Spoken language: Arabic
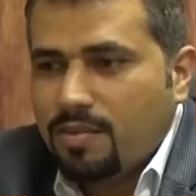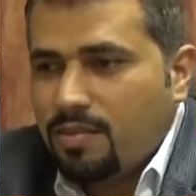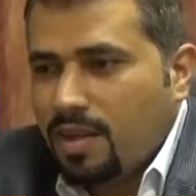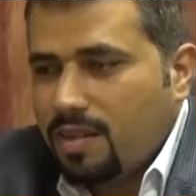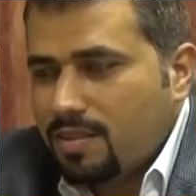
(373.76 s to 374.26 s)

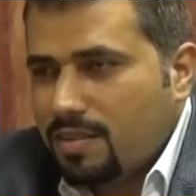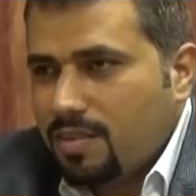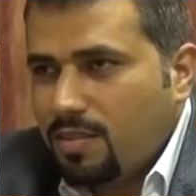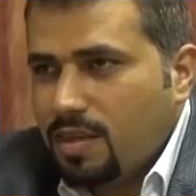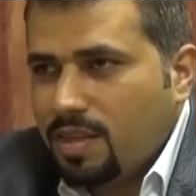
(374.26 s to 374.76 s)
فشغل
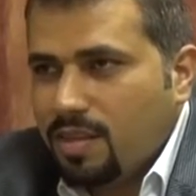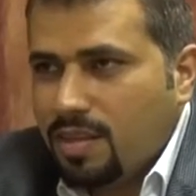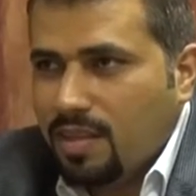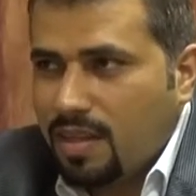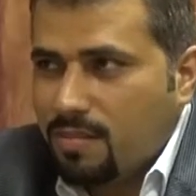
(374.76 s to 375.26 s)
الورد
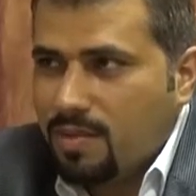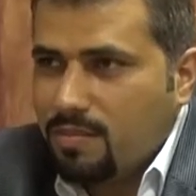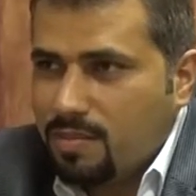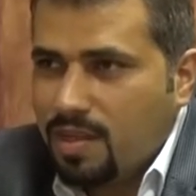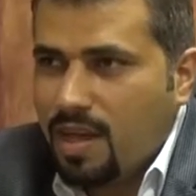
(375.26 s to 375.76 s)
هيك تقريبا
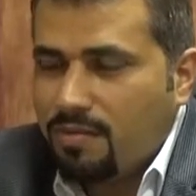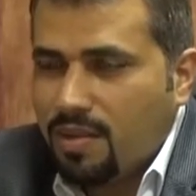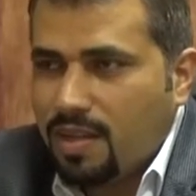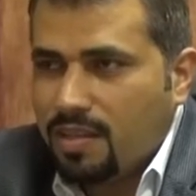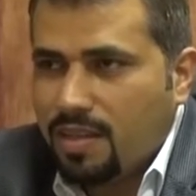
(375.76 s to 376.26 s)

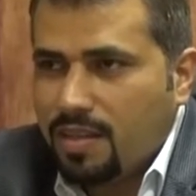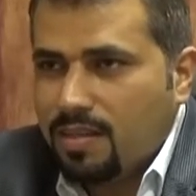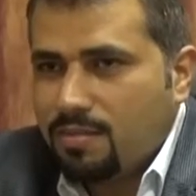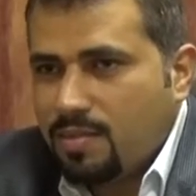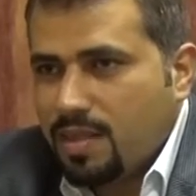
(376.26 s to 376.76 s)
بالحفلات
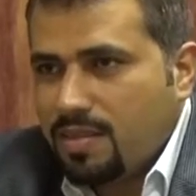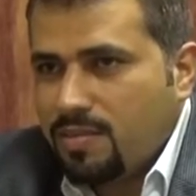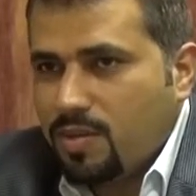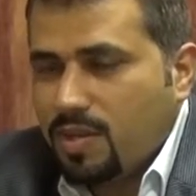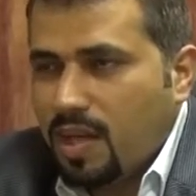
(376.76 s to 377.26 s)
يعني كل
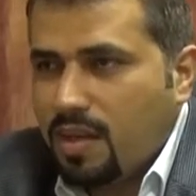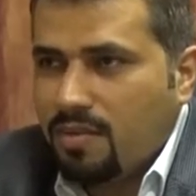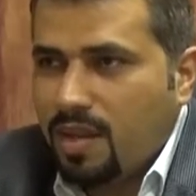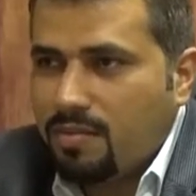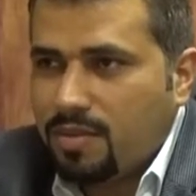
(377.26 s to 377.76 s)
اسبوع عندنا
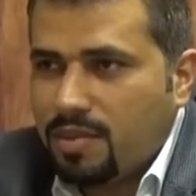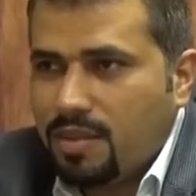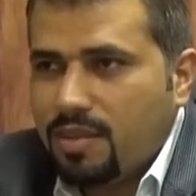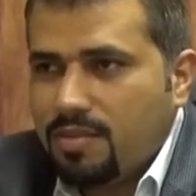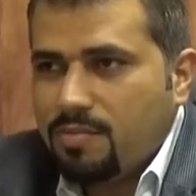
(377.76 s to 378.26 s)
حفله
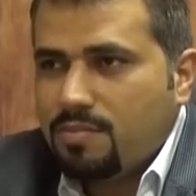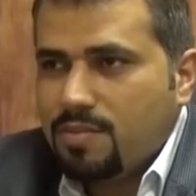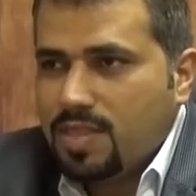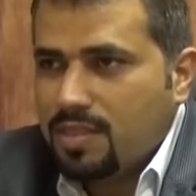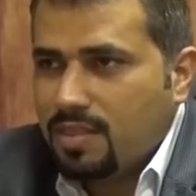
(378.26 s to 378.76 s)
حفلتين
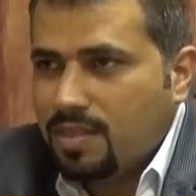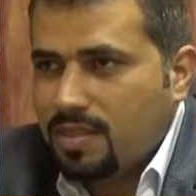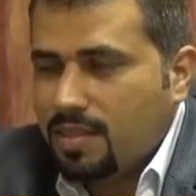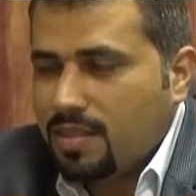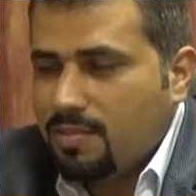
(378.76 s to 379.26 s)
من
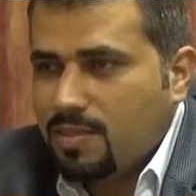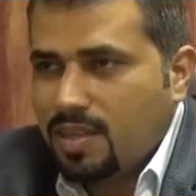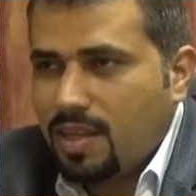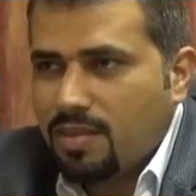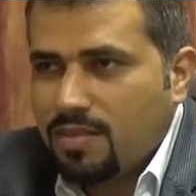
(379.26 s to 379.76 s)

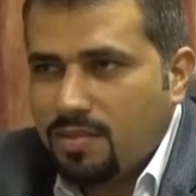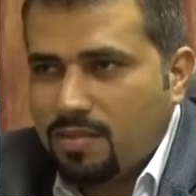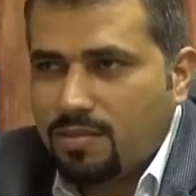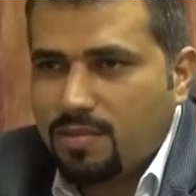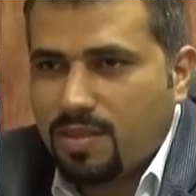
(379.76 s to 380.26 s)
بنجهز لهم
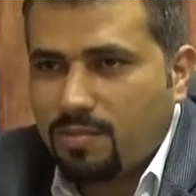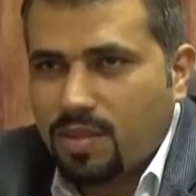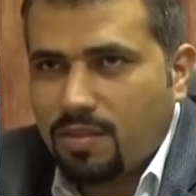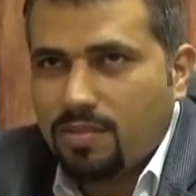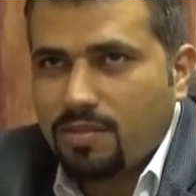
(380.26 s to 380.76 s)

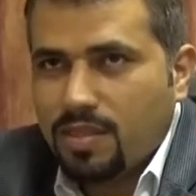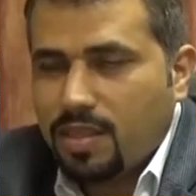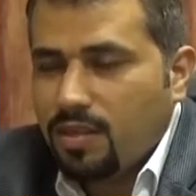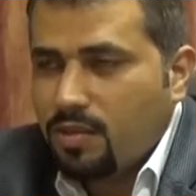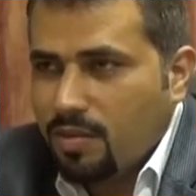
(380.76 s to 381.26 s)
وبنظبط لهم
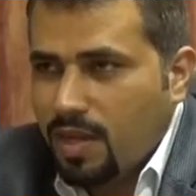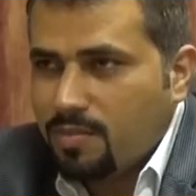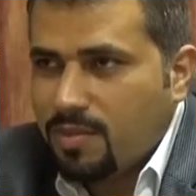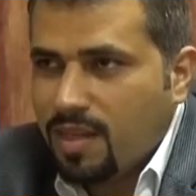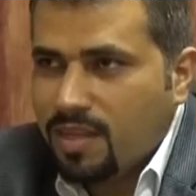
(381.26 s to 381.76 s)

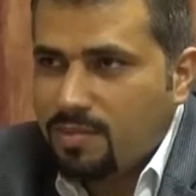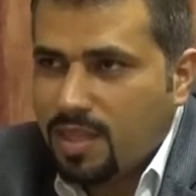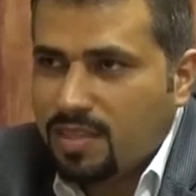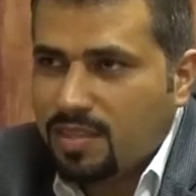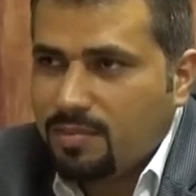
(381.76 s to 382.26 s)
والحمد لله
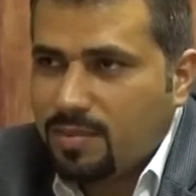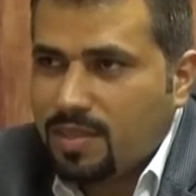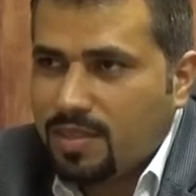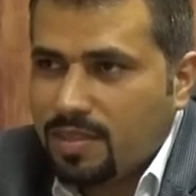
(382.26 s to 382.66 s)
ماشي الامور